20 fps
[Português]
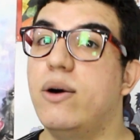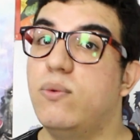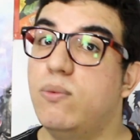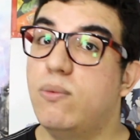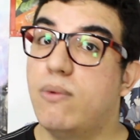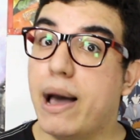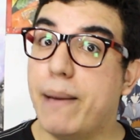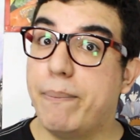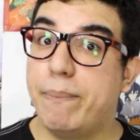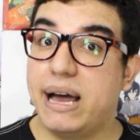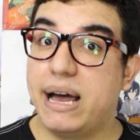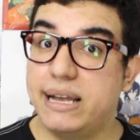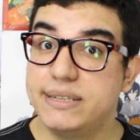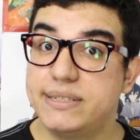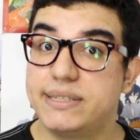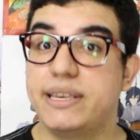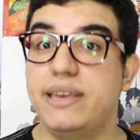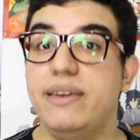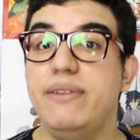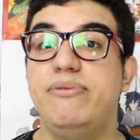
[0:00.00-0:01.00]
um
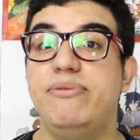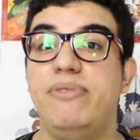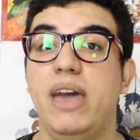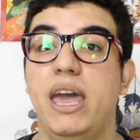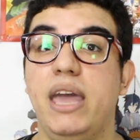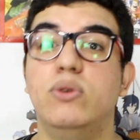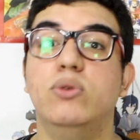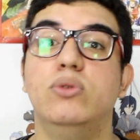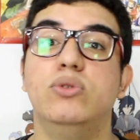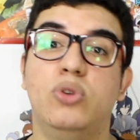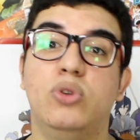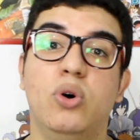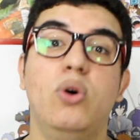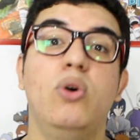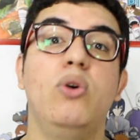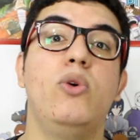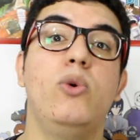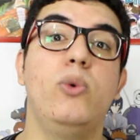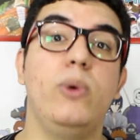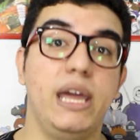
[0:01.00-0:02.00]
rapaz que veio
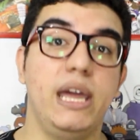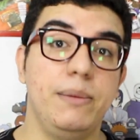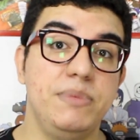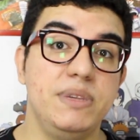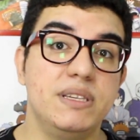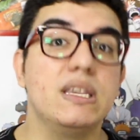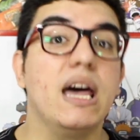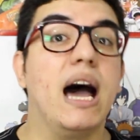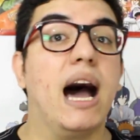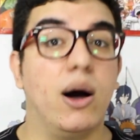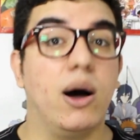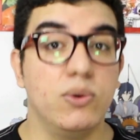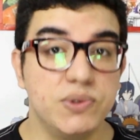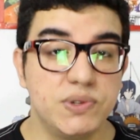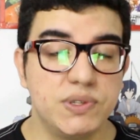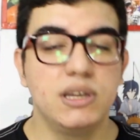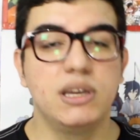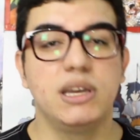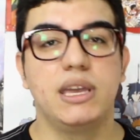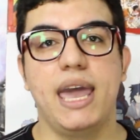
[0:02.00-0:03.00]
do Uemis
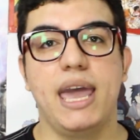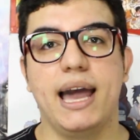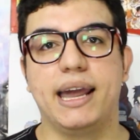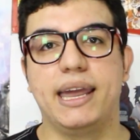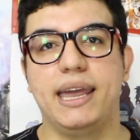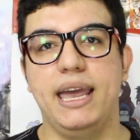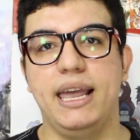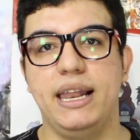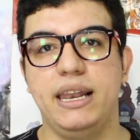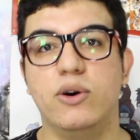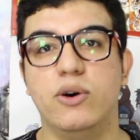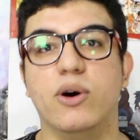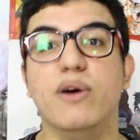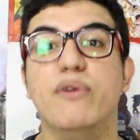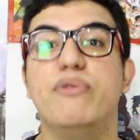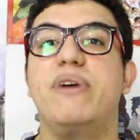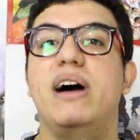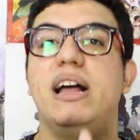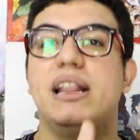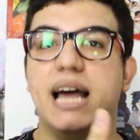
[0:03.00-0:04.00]
House, que é aquele
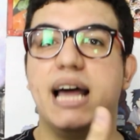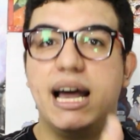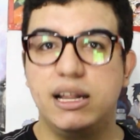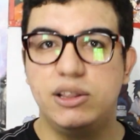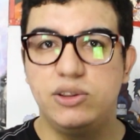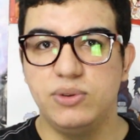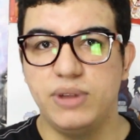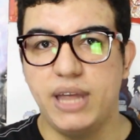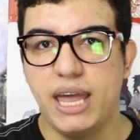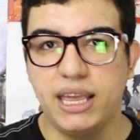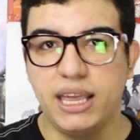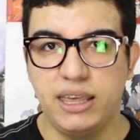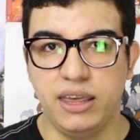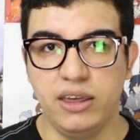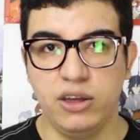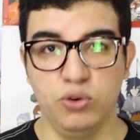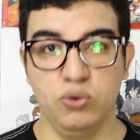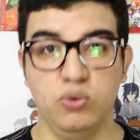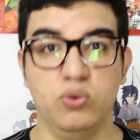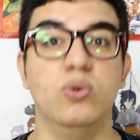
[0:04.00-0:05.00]
orfanato, né,
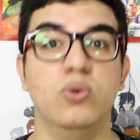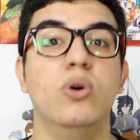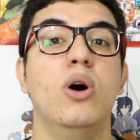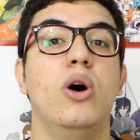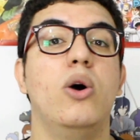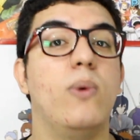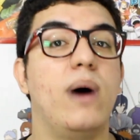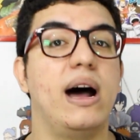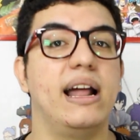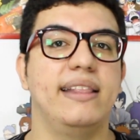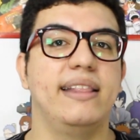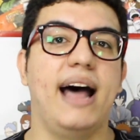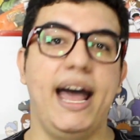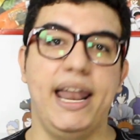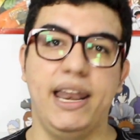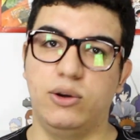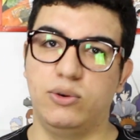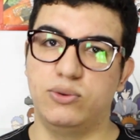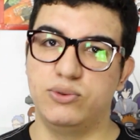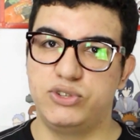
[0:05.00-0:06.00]
que o, o
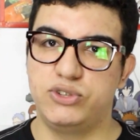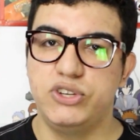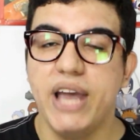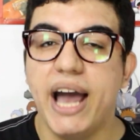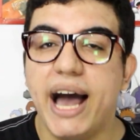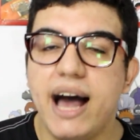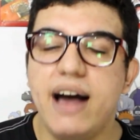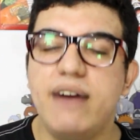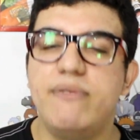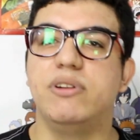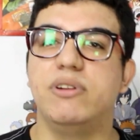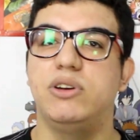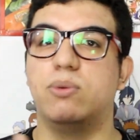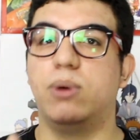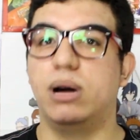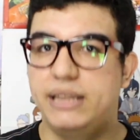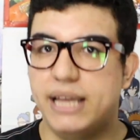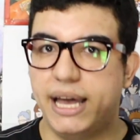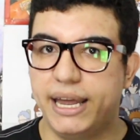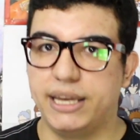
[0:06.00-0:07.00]
Atari custeava, que
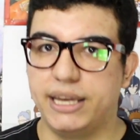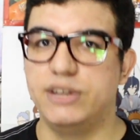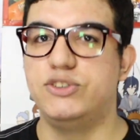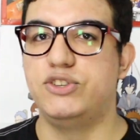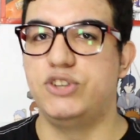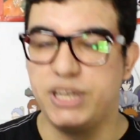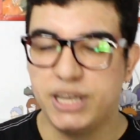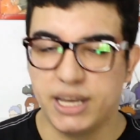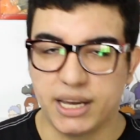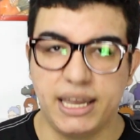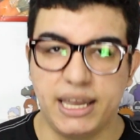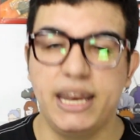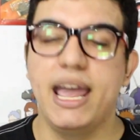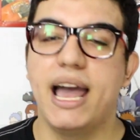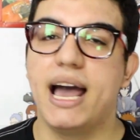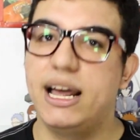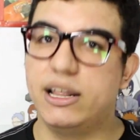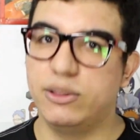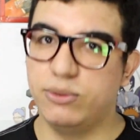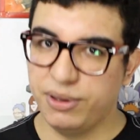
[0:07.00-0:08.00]
o Atari que tinha
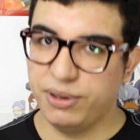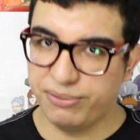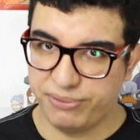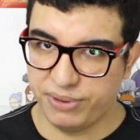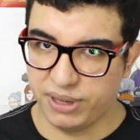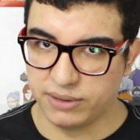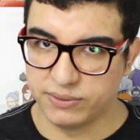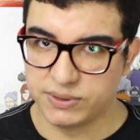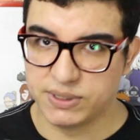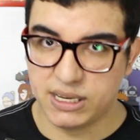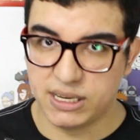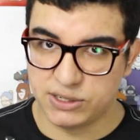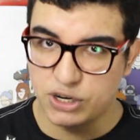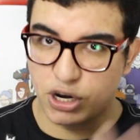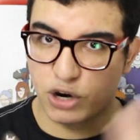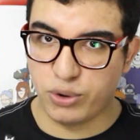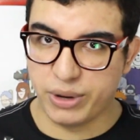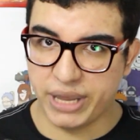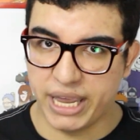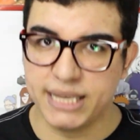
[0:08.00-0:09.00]
criado, enfim, vocês já
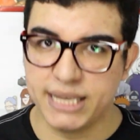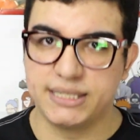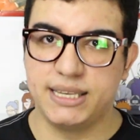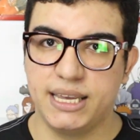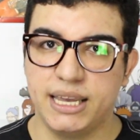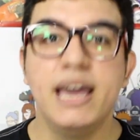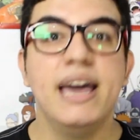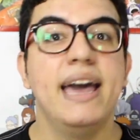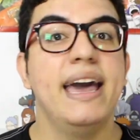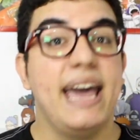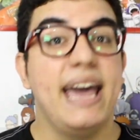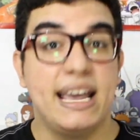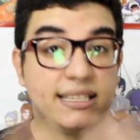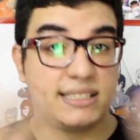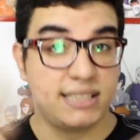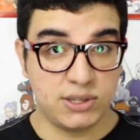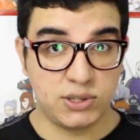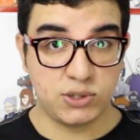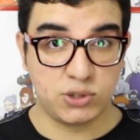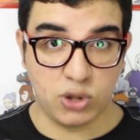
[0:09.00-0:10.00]
conhecem
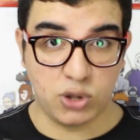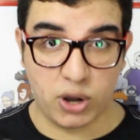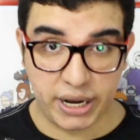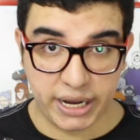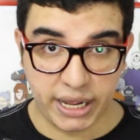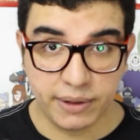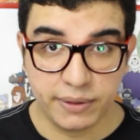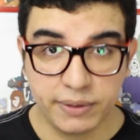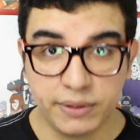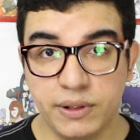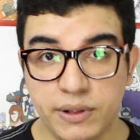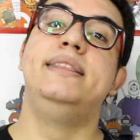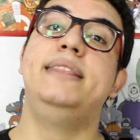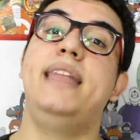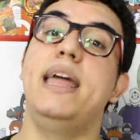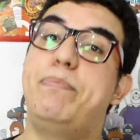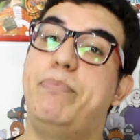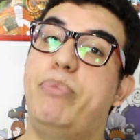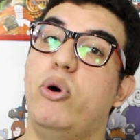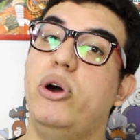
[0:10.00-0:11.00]
essa história.
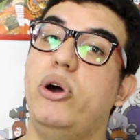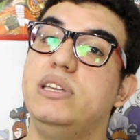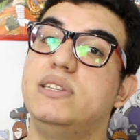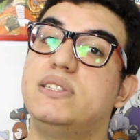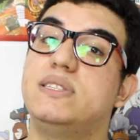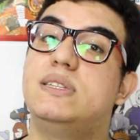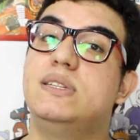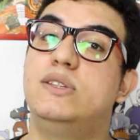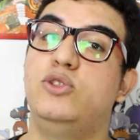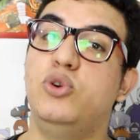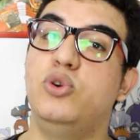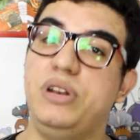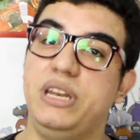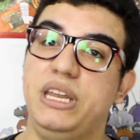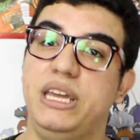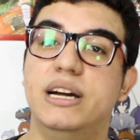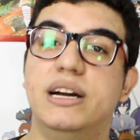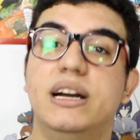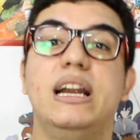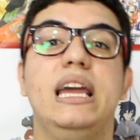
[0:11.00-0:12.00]
Depois do
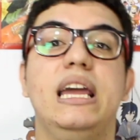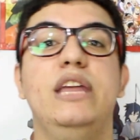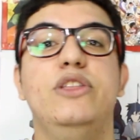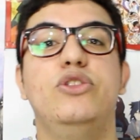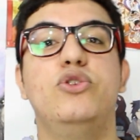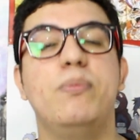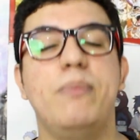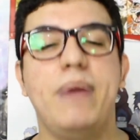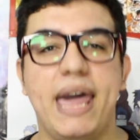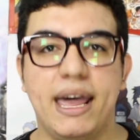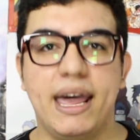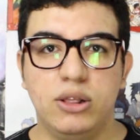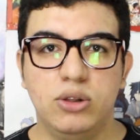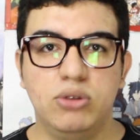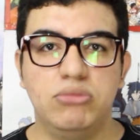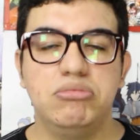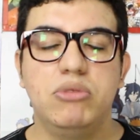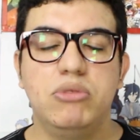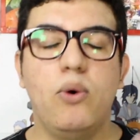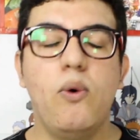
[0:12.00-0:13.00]
Nir e do
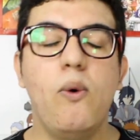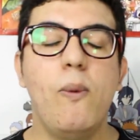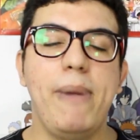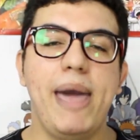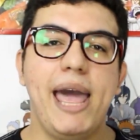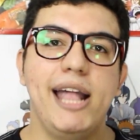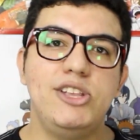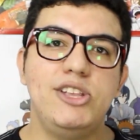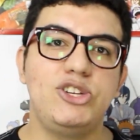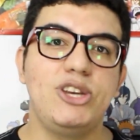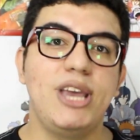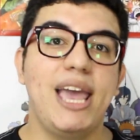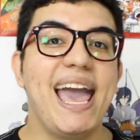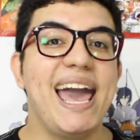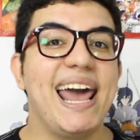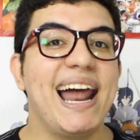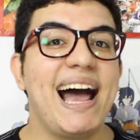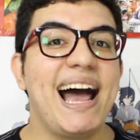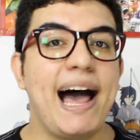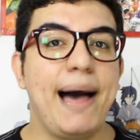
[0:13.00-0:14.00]
Melo, o Matt
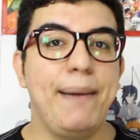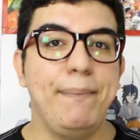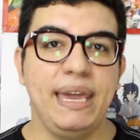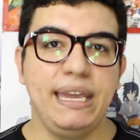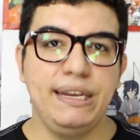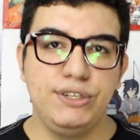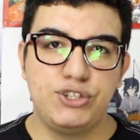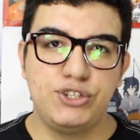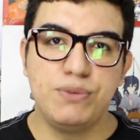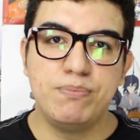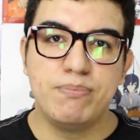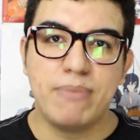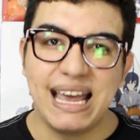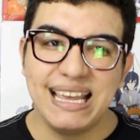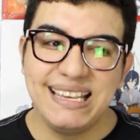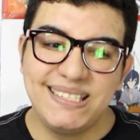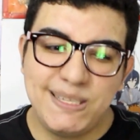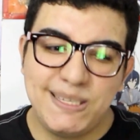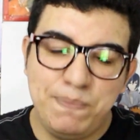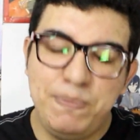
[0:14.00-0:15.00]
era a mente
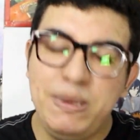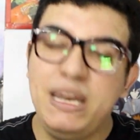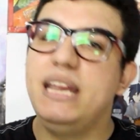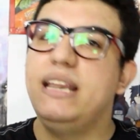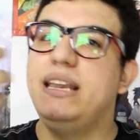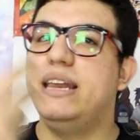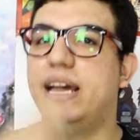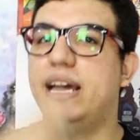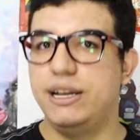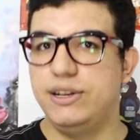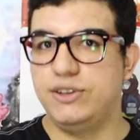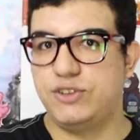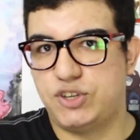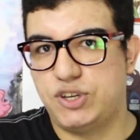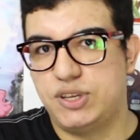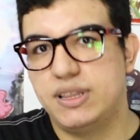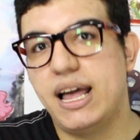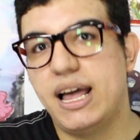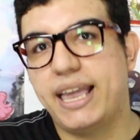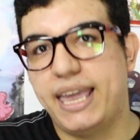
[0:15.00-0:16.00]
mais
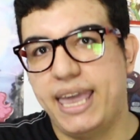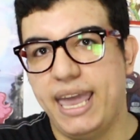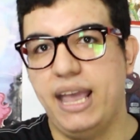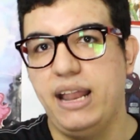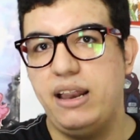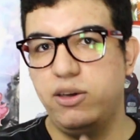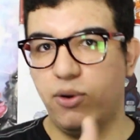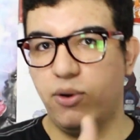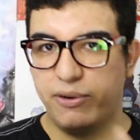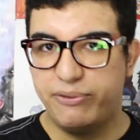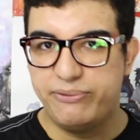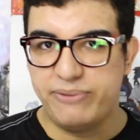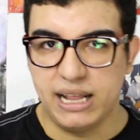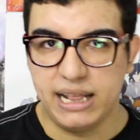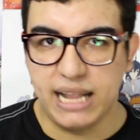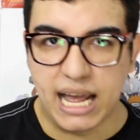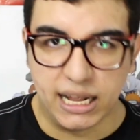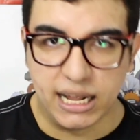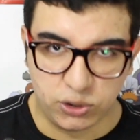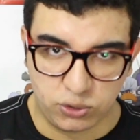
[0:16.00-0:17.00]
brilhante daquele
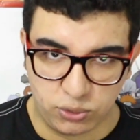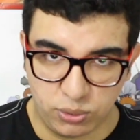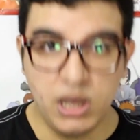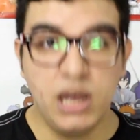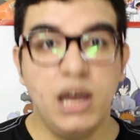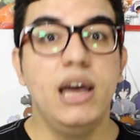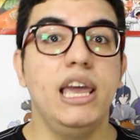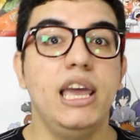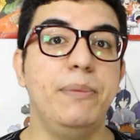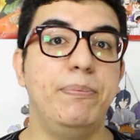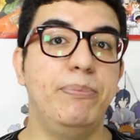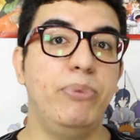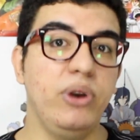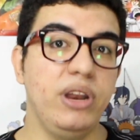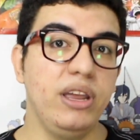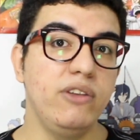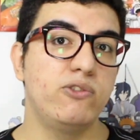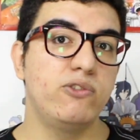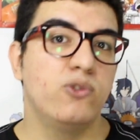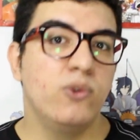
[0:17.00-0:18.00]
orfanato e por
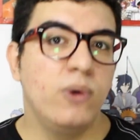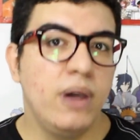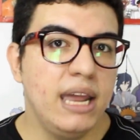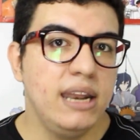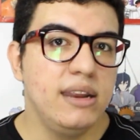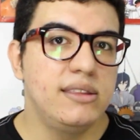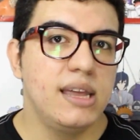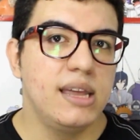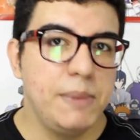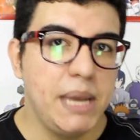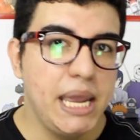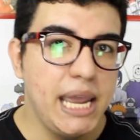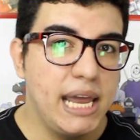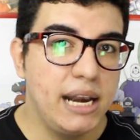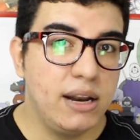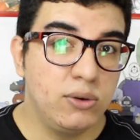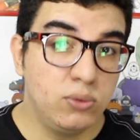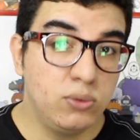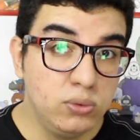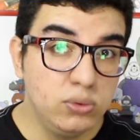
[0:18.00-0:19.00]
isso ele também
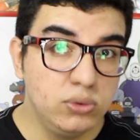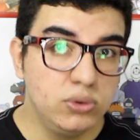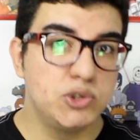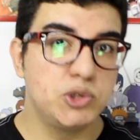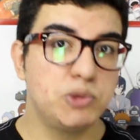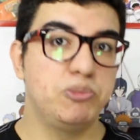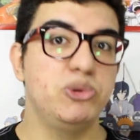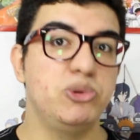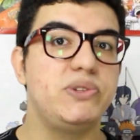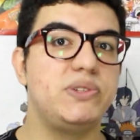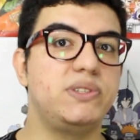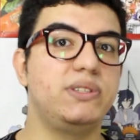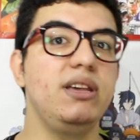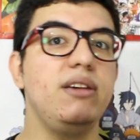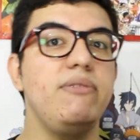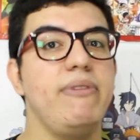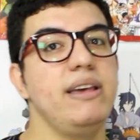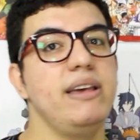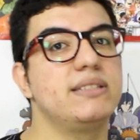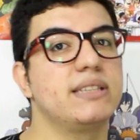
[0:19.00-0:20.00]
era um dos
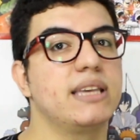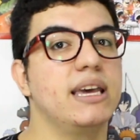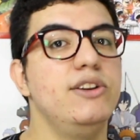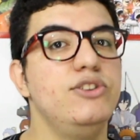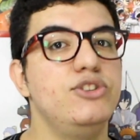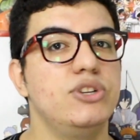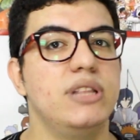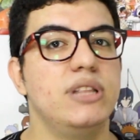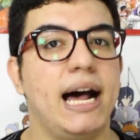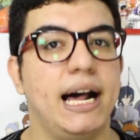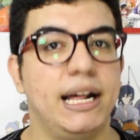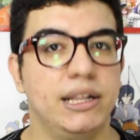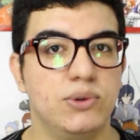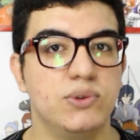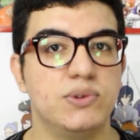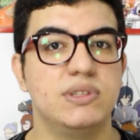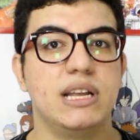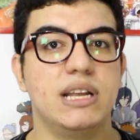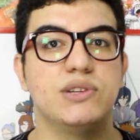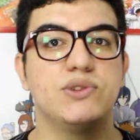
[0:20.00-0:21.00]
possíveis
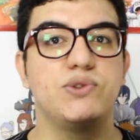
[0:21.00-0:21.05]
candidatos na